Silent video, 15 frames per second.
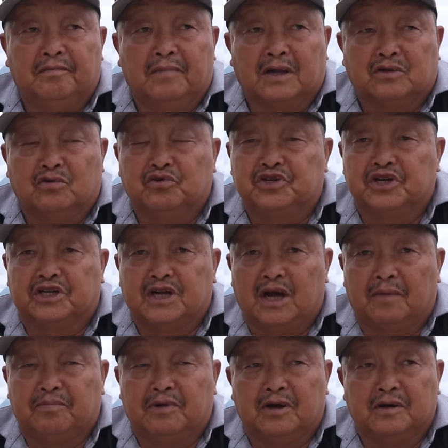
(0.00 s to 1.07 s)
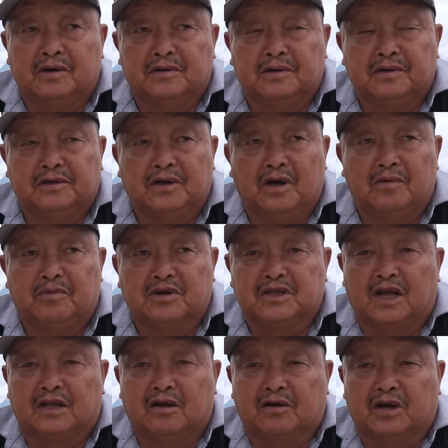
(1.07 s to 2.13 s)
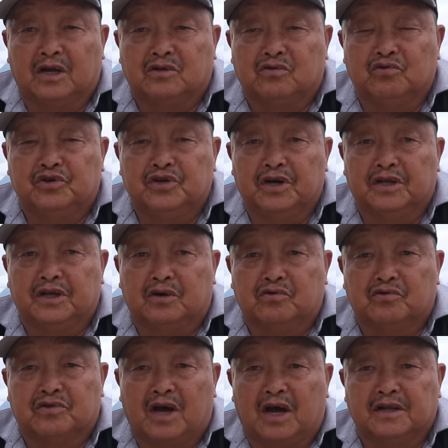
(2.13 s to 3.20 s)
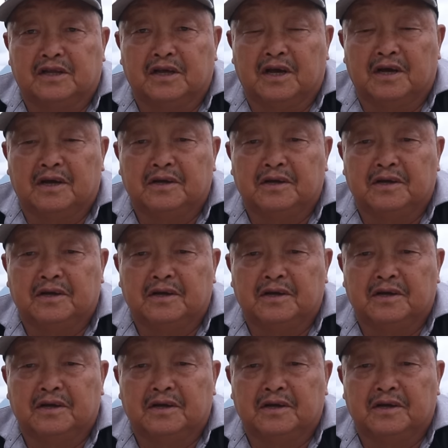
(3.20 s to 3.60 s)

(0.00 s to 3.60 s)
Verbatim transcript: mà tu sửa chắp lỡ giờ mất sát tao kể tu sửa chỉ cũ sai thì